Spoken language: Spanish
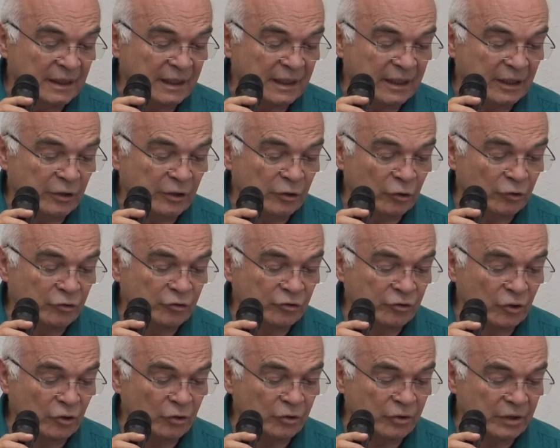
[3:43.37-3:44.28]
que no
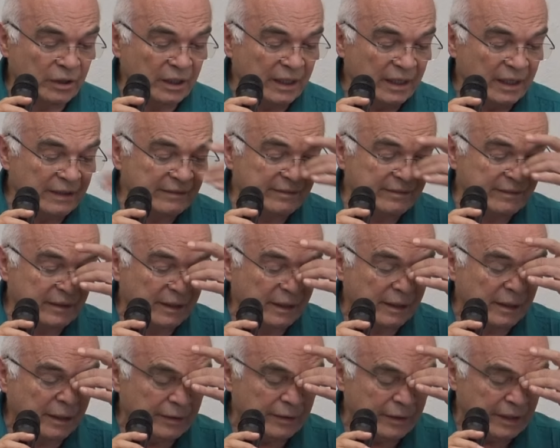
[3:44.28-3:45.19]
son de este
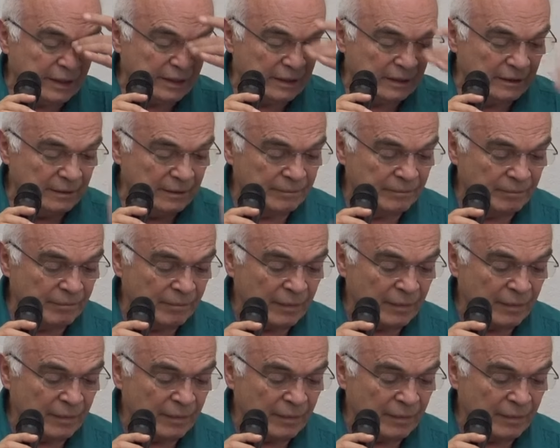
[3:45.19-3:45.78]
redil.